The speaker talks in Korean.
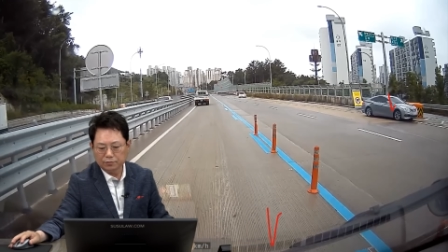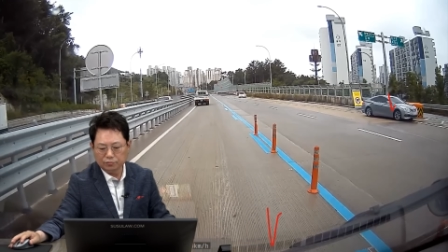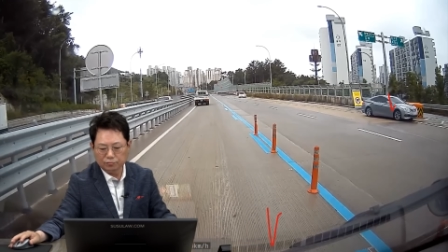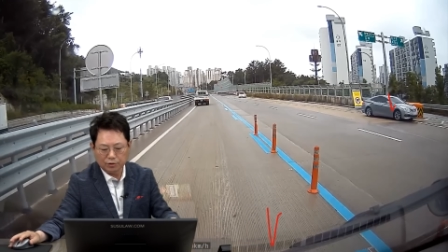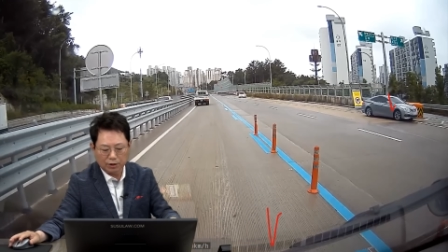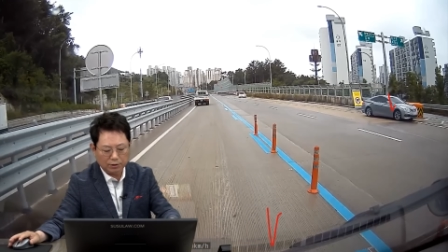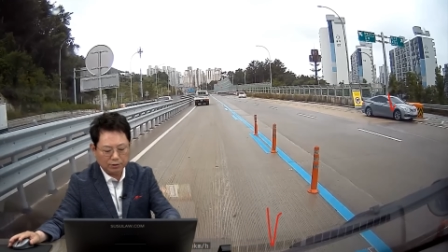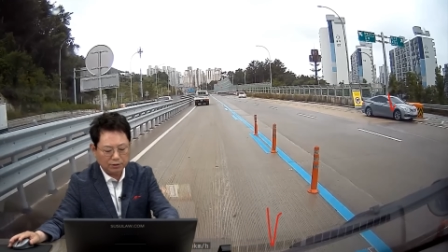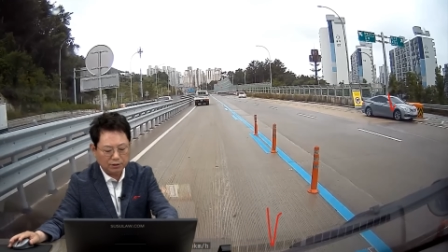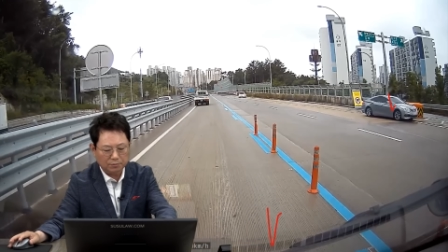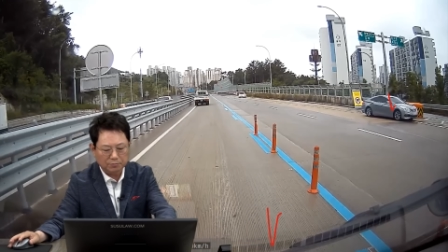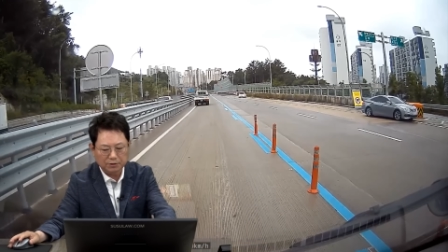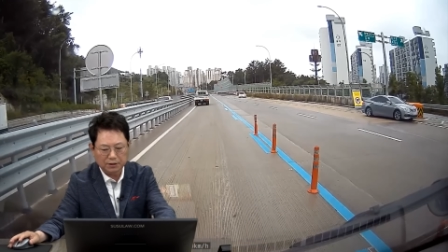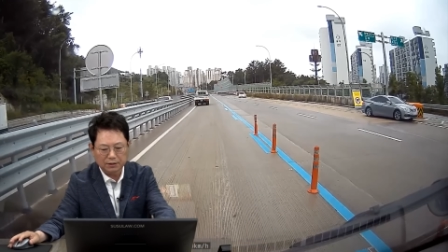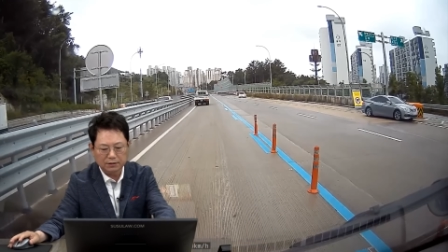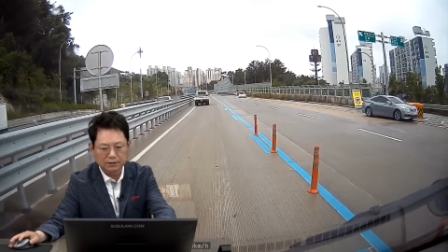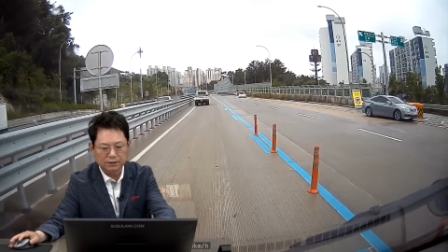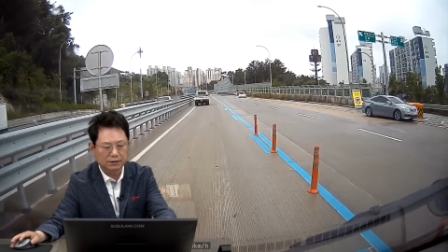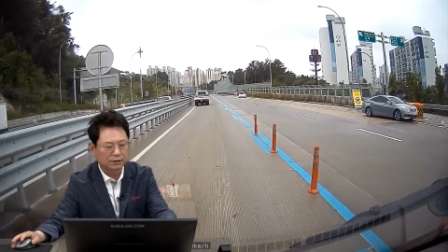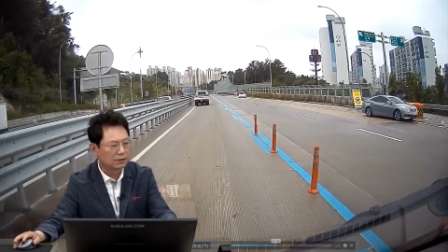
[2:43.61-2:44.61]
누가 더
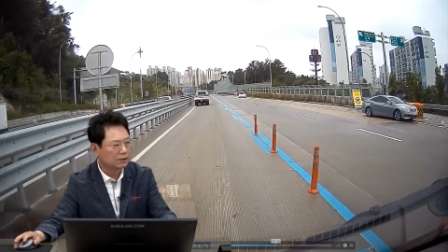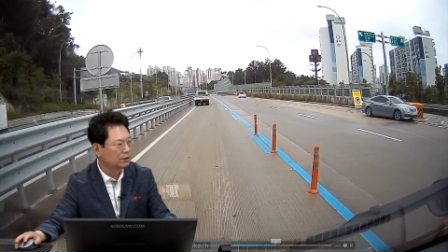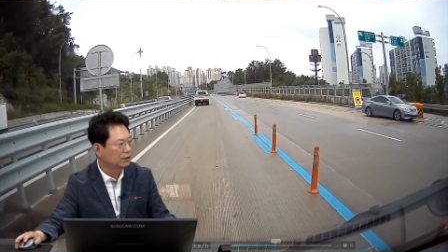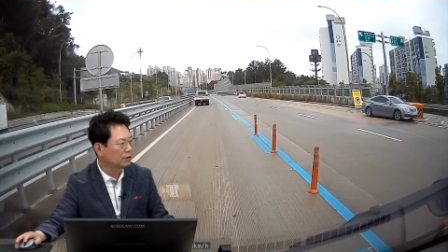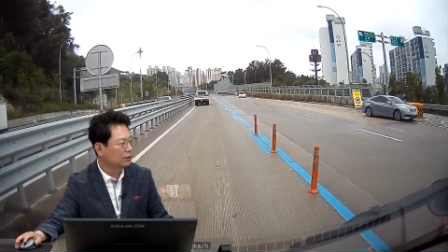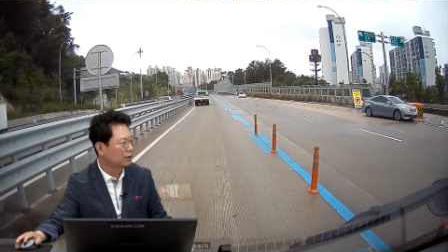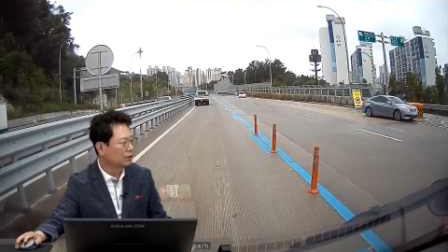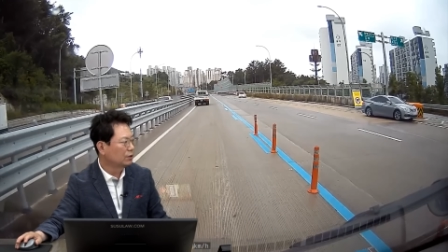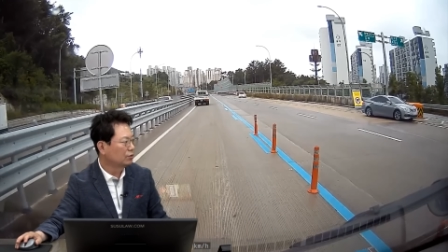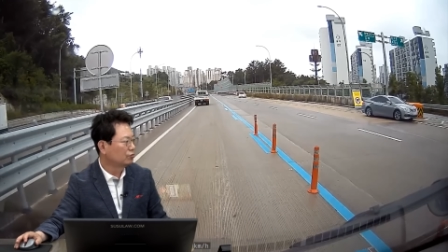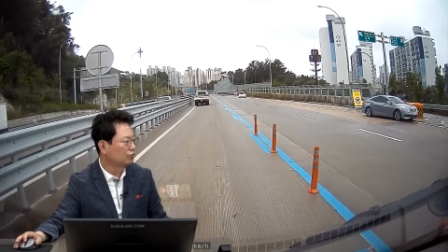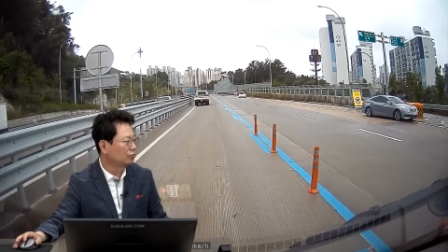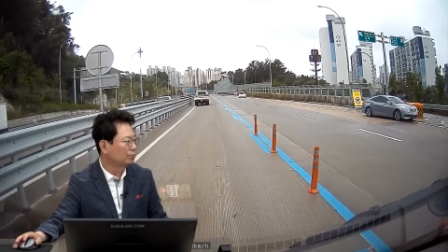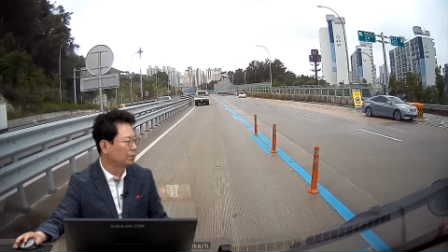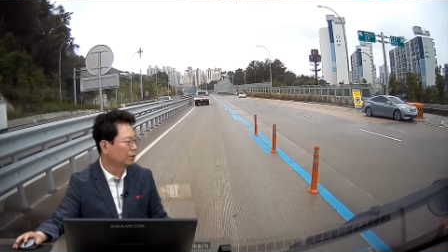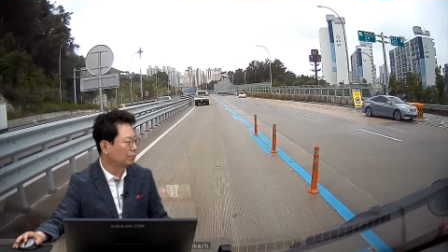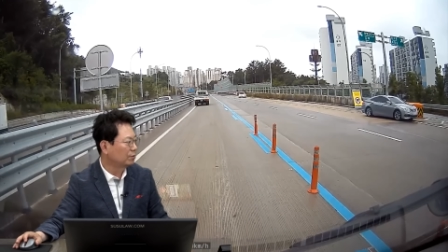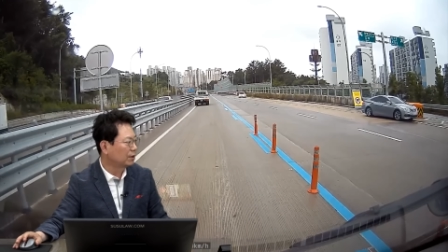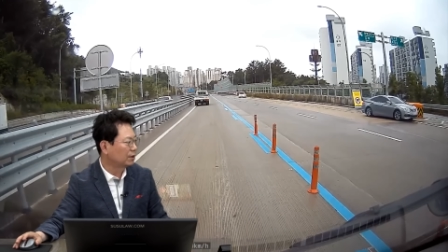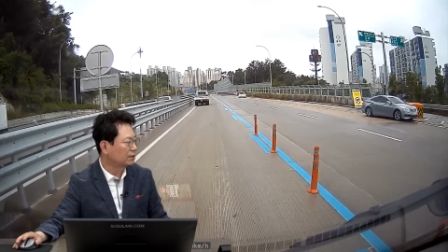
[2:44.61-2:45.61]
잘못했는지
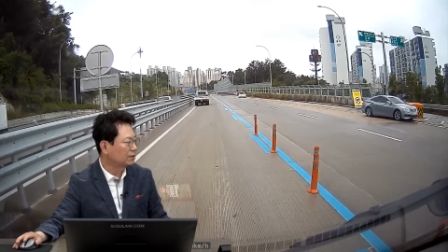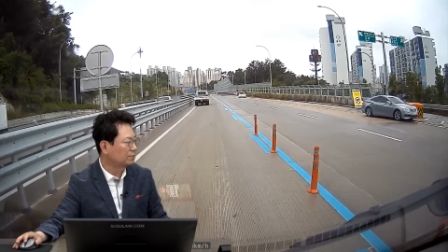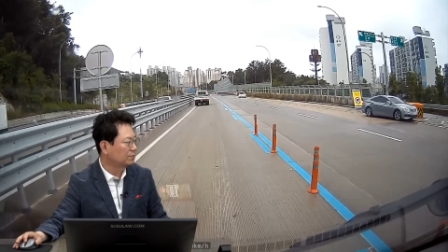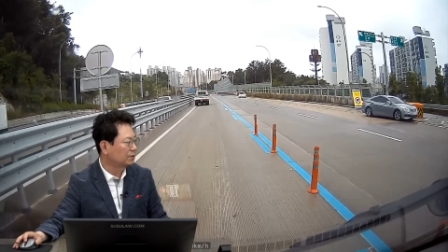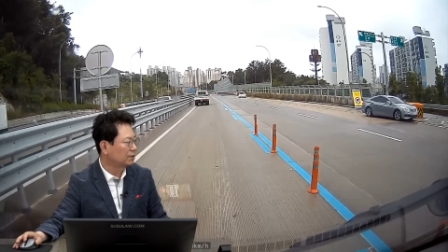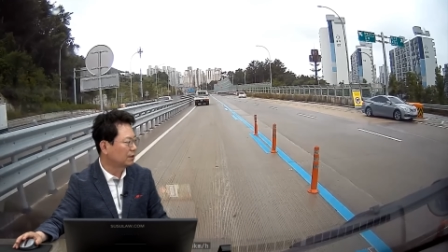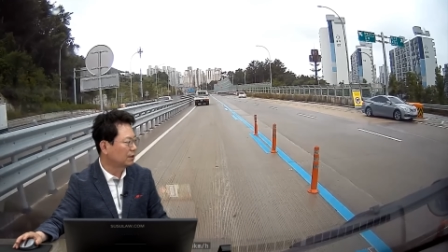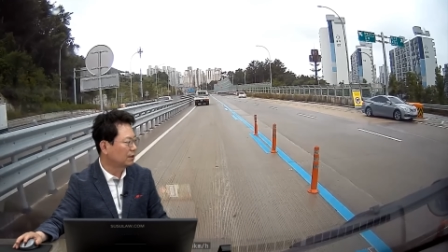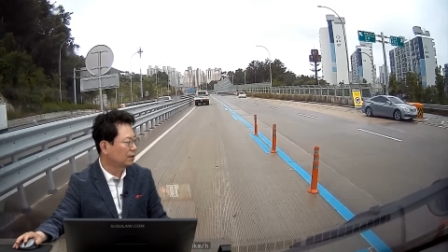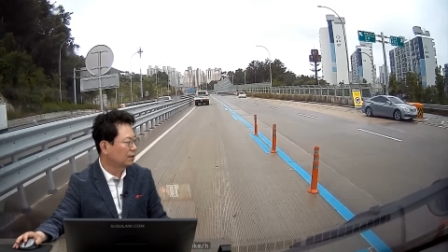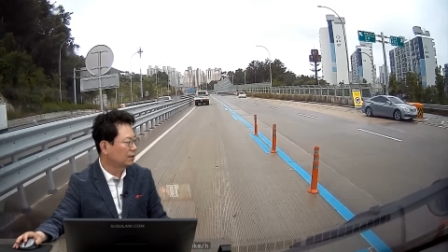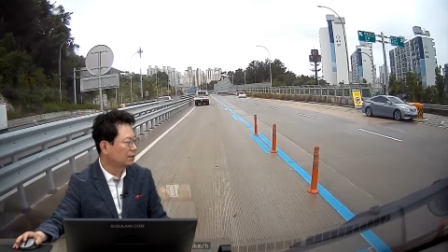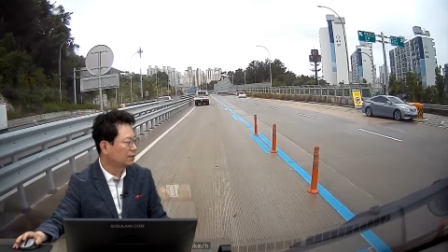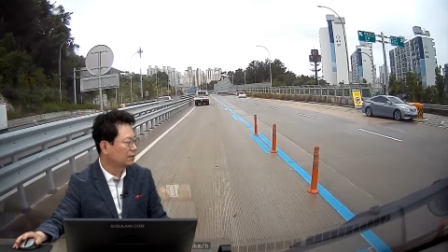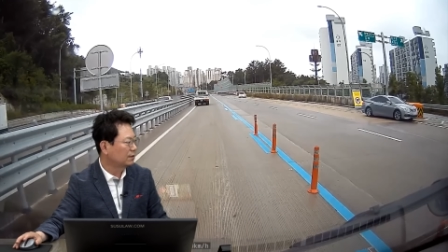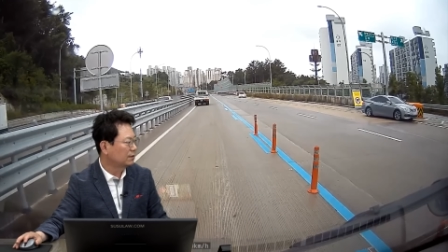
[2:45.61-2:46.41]
투표해 보겠습니다.